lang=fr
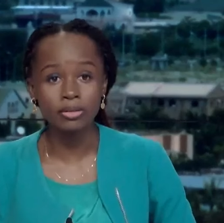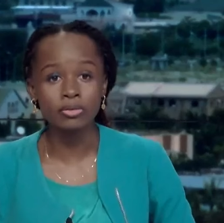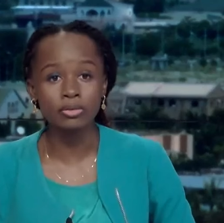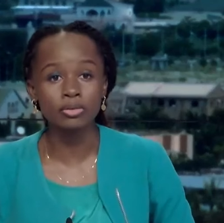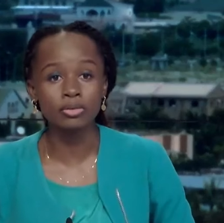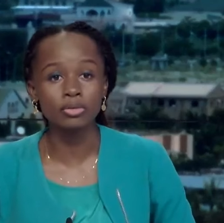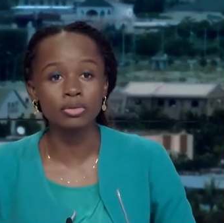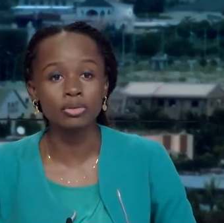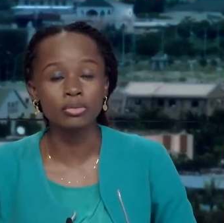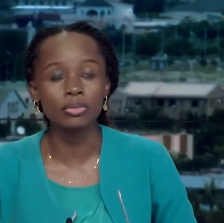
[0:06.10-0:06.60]

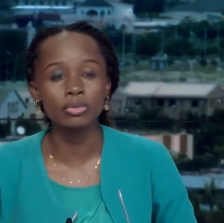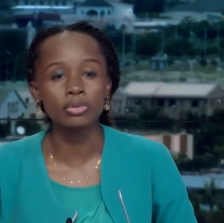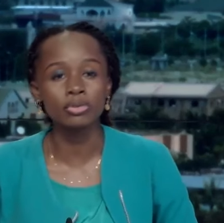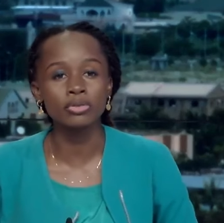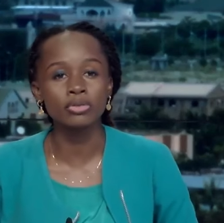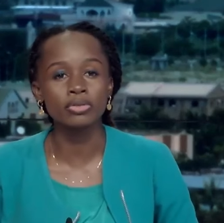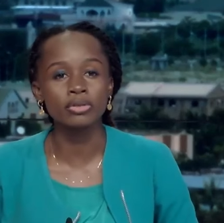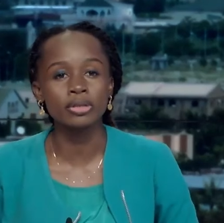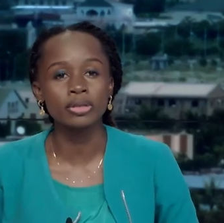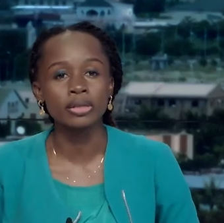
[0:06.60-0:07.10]
nombreuses.
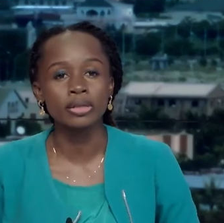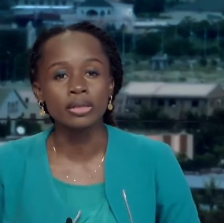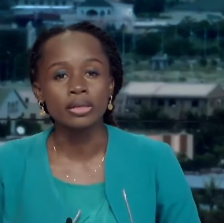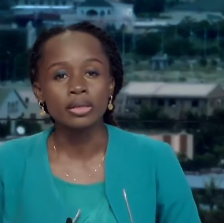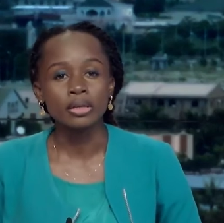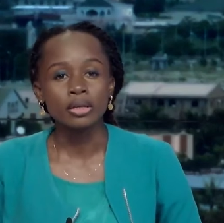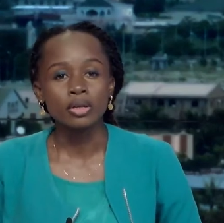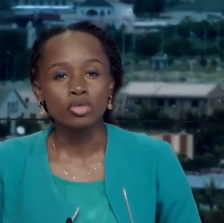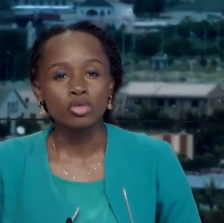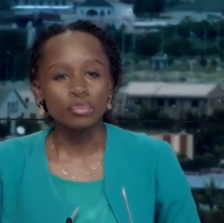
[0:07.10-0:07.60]
Nous
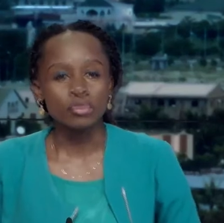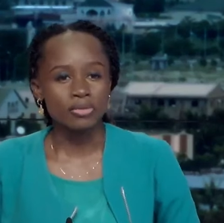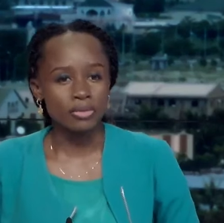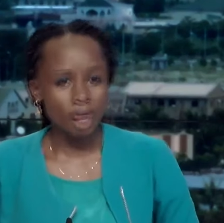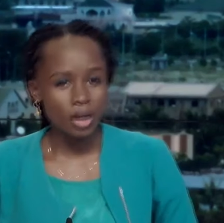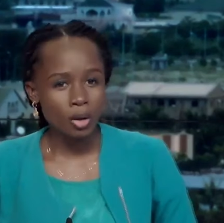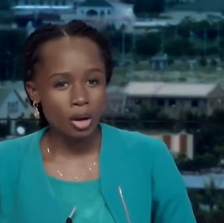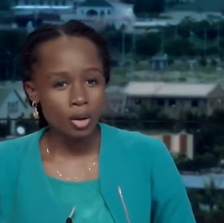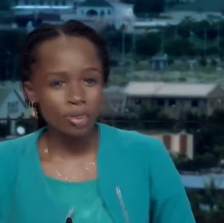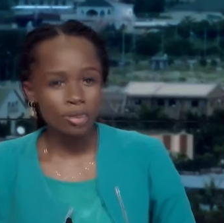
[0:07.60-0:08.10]
avons
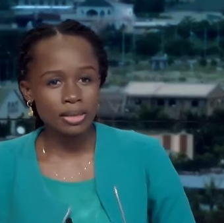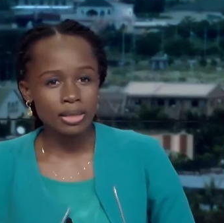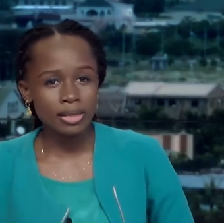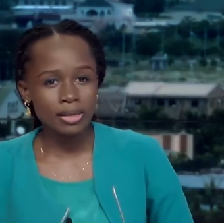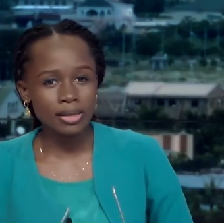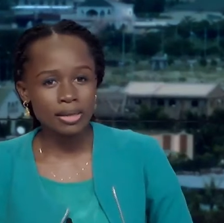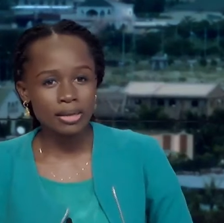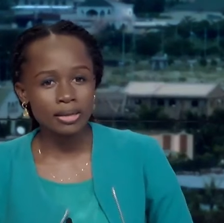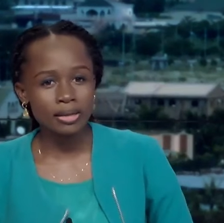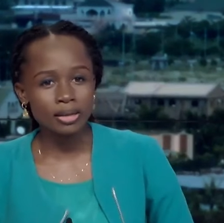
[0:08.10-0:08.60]
rencontré
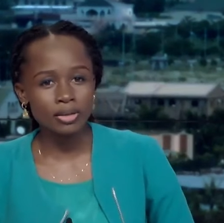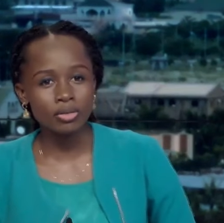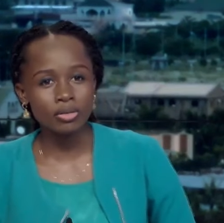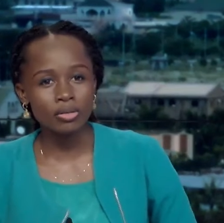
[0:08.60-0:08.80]
des jeunes